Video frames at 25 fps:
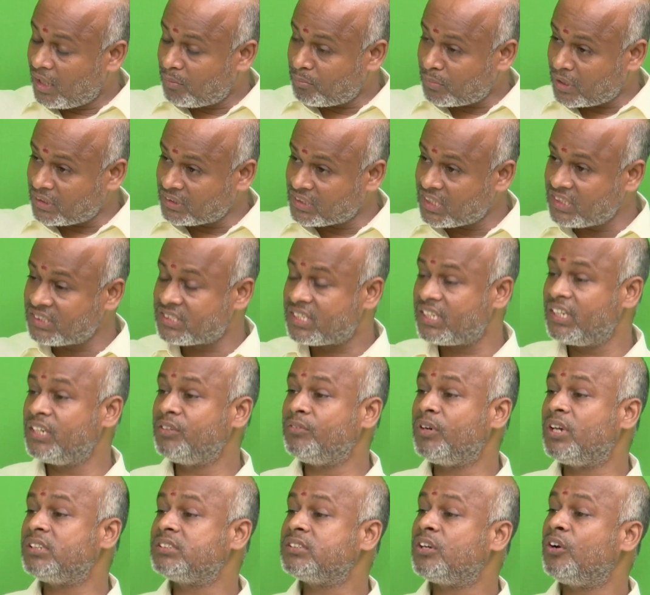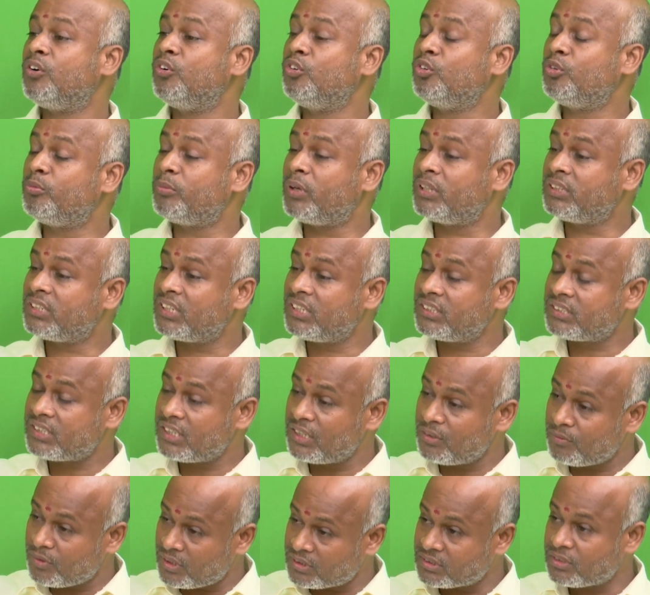మంత్రి శ్రీనివాస్ గౌడ్ మంత్రి
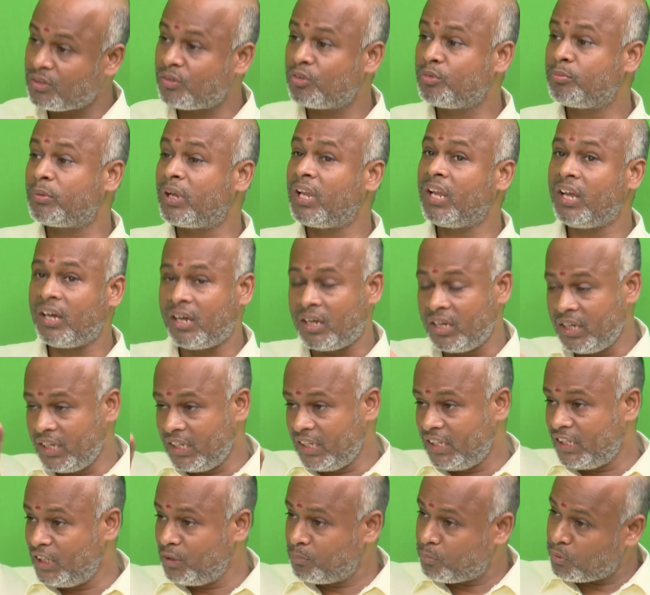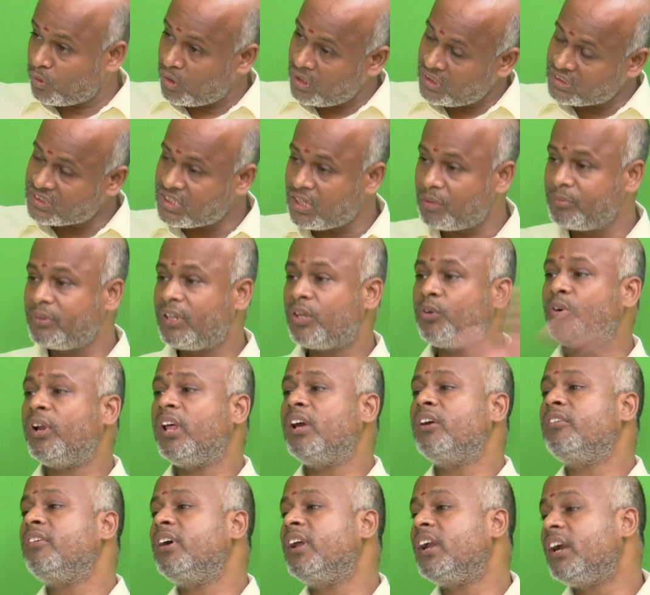శ్రీనివాస్ గౌడ్ మళ్ళా ఈ పోలీసుల మీద కూడా
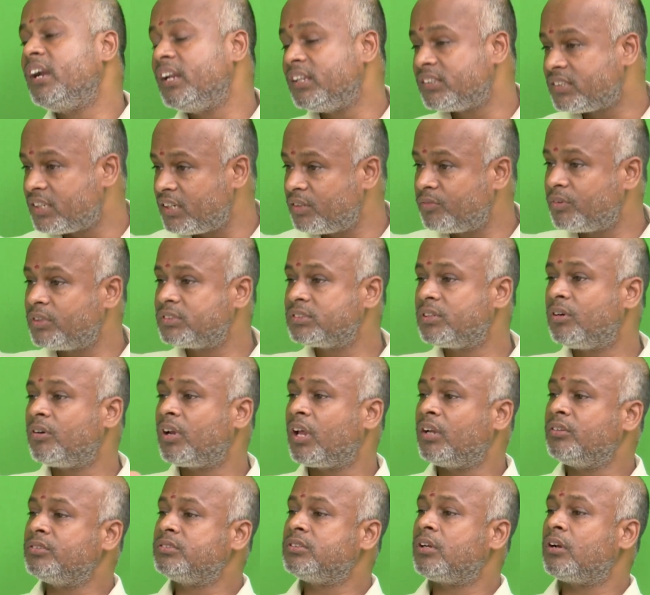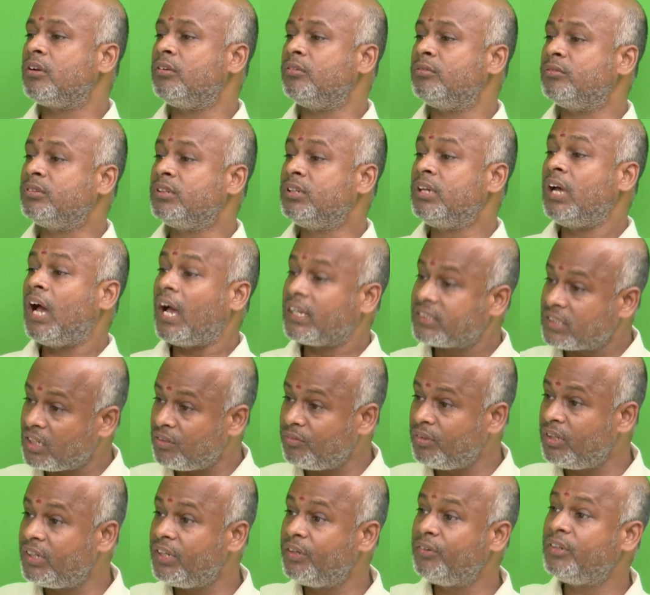ఎంక్వైరీ అండి శ్రీనివాస్ గౌడ్ అనుచరులు అసలు
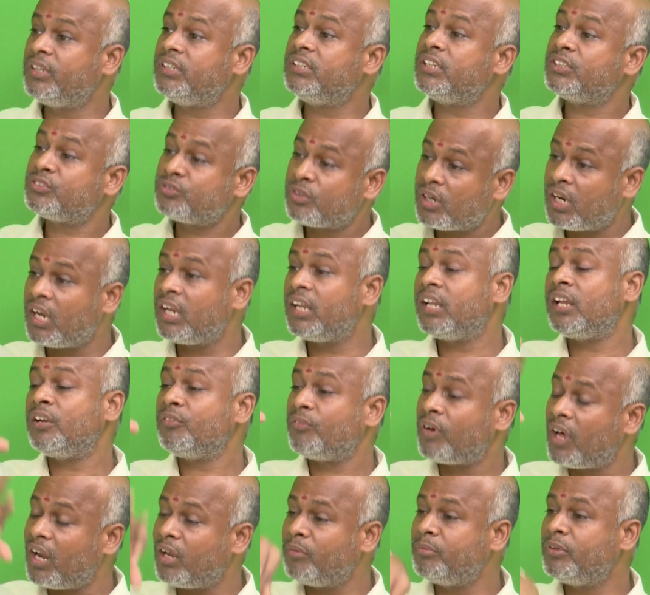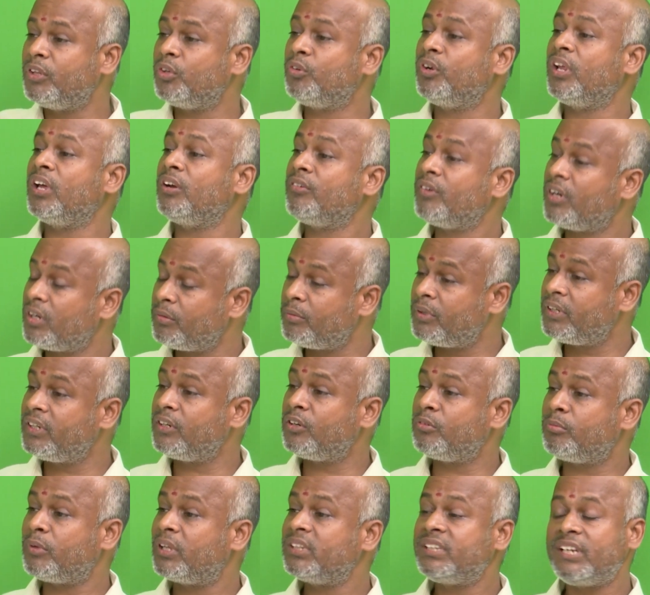వీళ్ళు డ్యూటీ చేస్తున్నారు లేదని వాళ్ళ మీద కూడా ఎంక్వైరీ
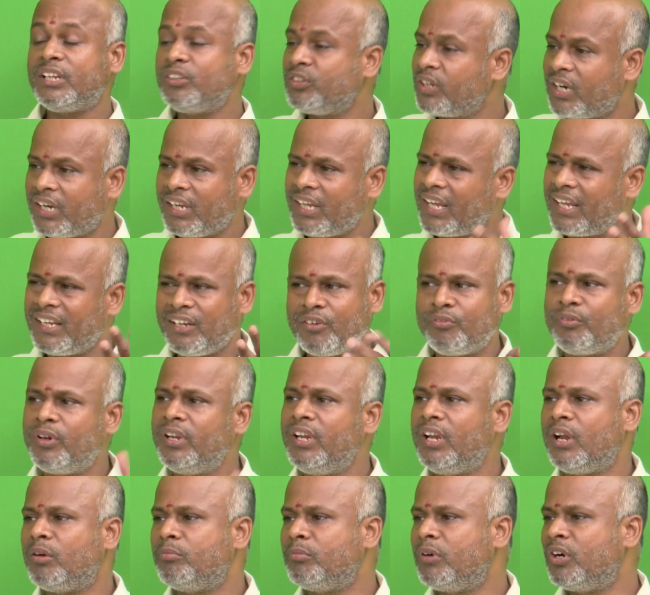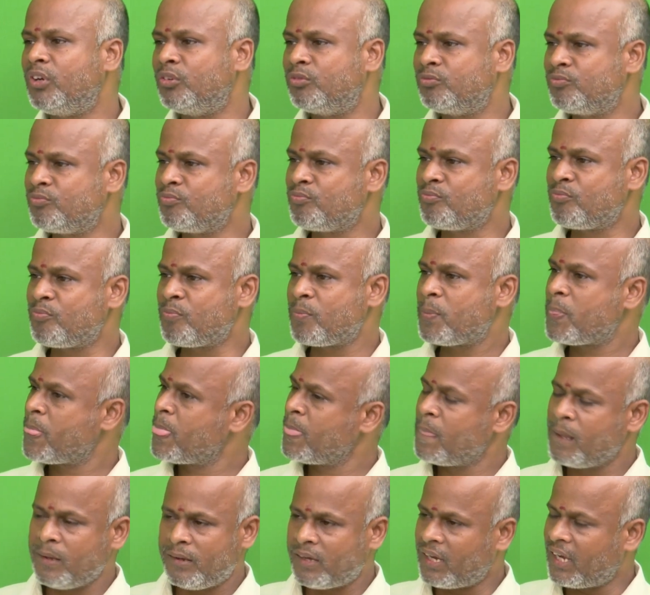పెట్టారు మంత్రి ఎందుకంటే ఆయన ఇవ్వని నమ్మడు
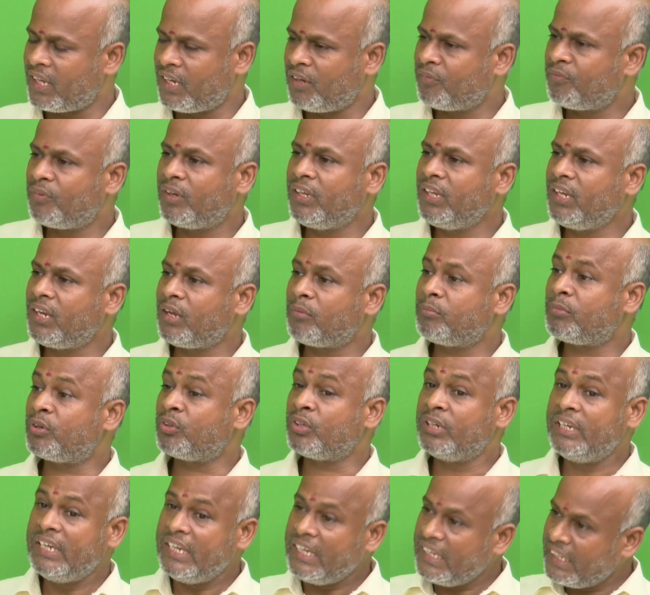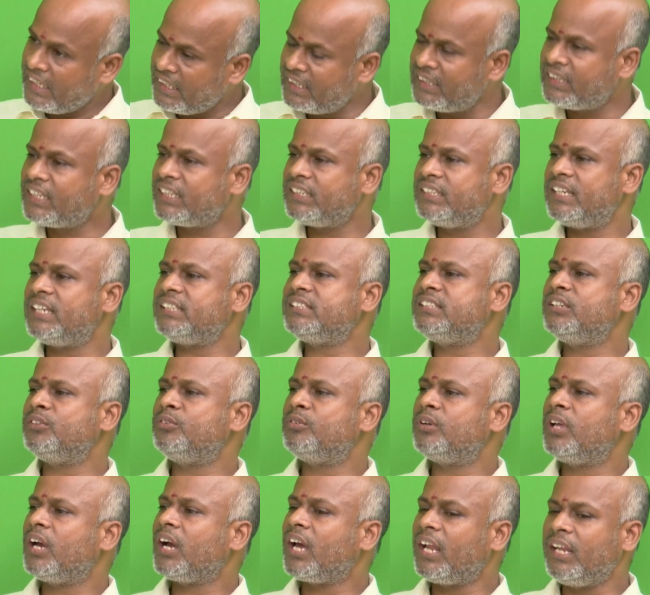ఆయన ఇవ్వని నమ్మడు ఇంత చేసి
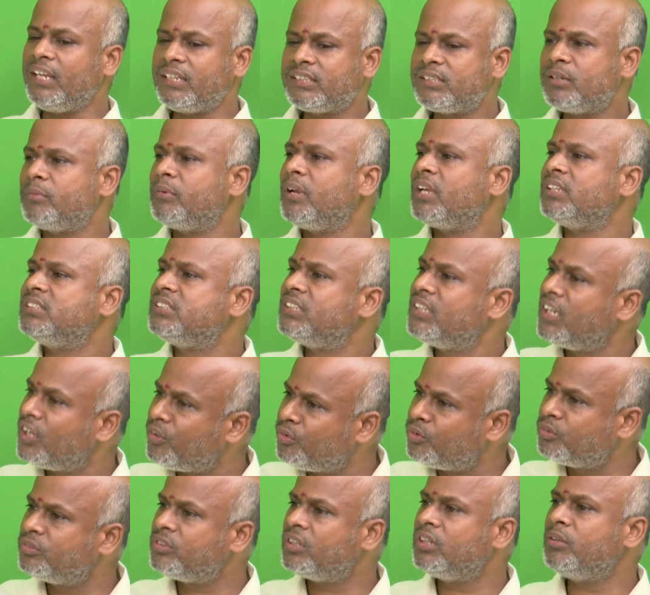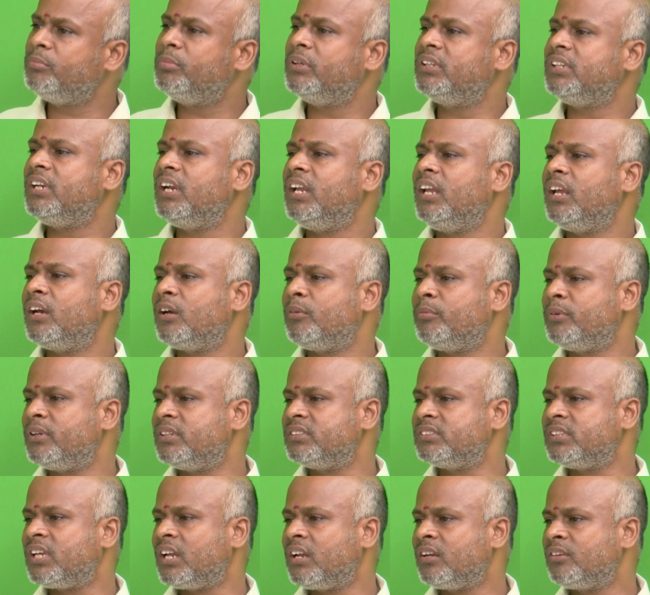కూడా కనీసం నా చిన్న కూతుర్ని
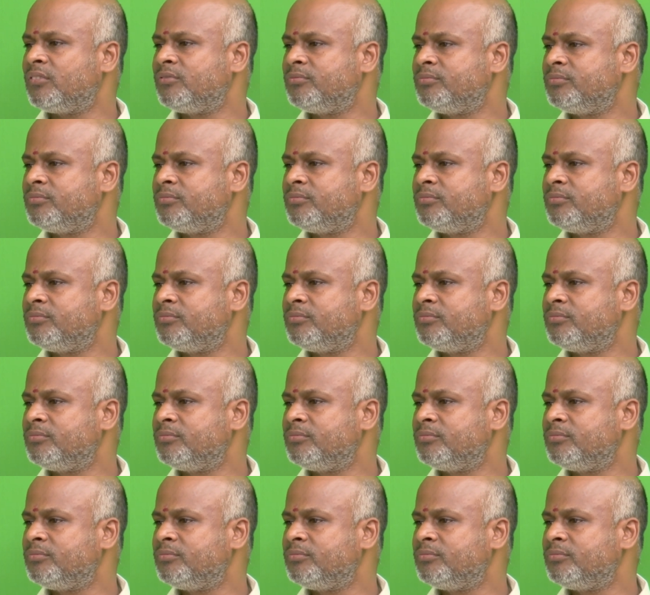బెదిరేయలేకపోయింది సార్